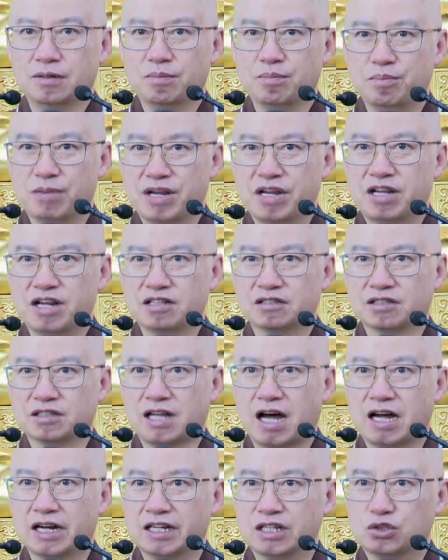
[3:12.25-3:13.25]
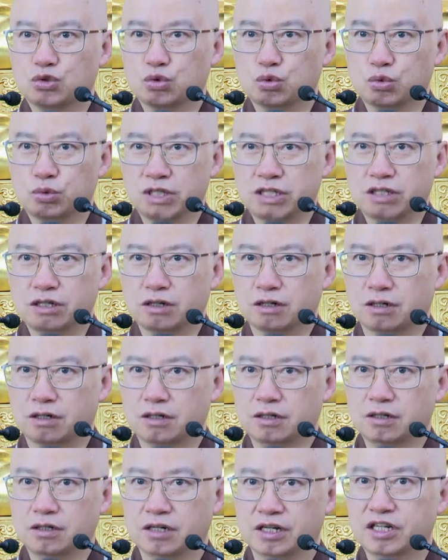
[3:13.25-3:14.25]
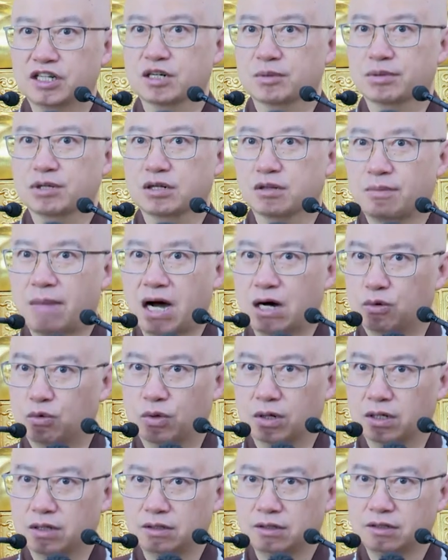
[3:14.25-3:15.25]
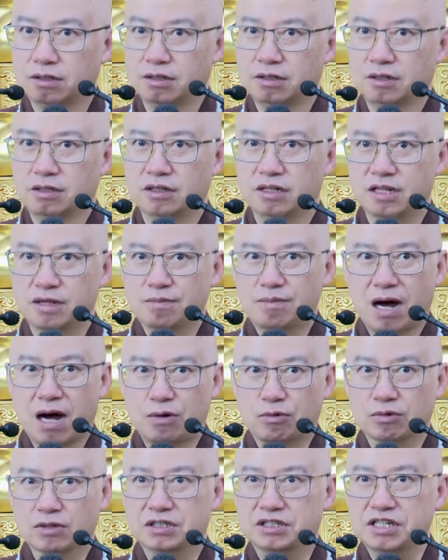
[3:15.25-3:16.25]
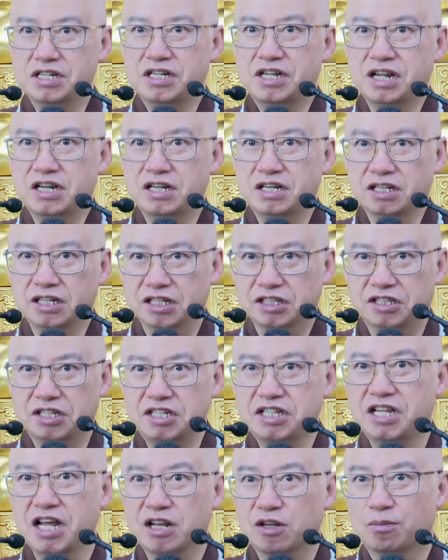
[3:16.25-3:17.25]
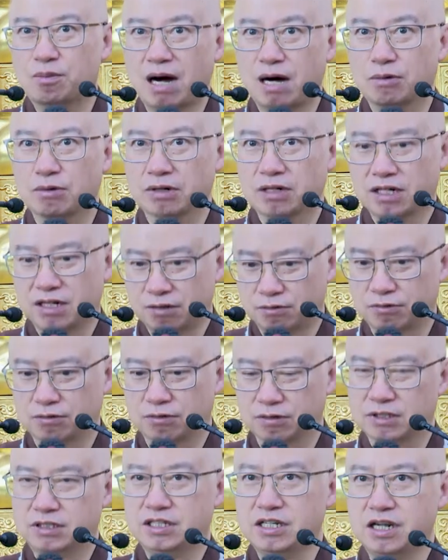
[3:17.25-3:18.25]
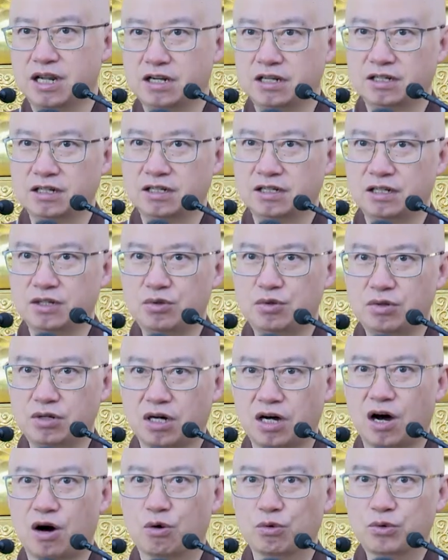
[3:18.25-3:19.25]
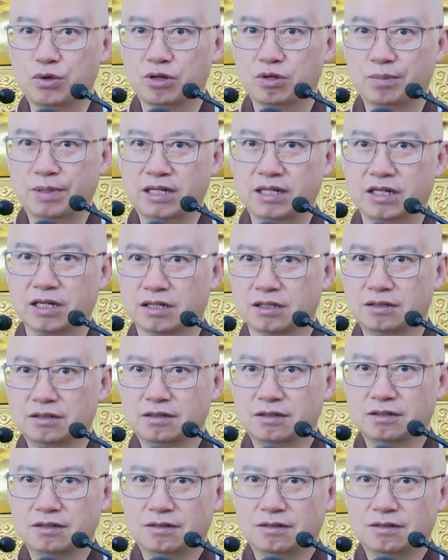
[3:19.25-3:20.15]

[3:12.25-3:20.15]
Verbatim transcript: 明天是大年初一哦，你可不能够骂我，啊。你骂我今天你第一天都骂我，那我今年的那运好运都被你给